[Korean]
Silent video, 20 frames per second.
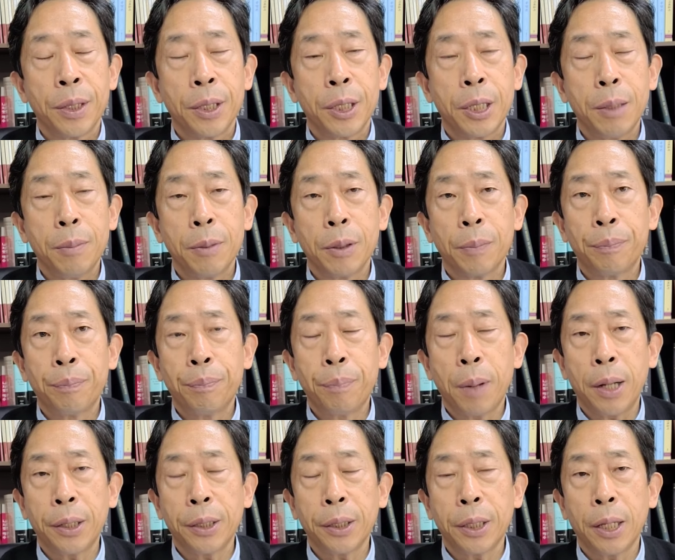히,
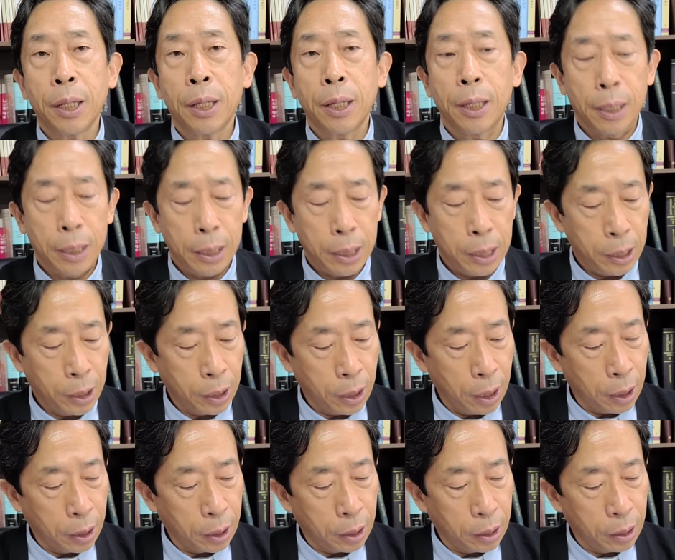빠르게
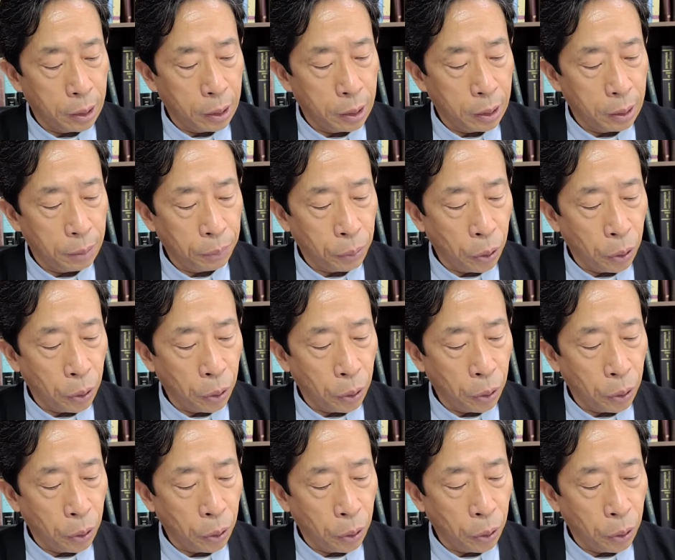이렇게 그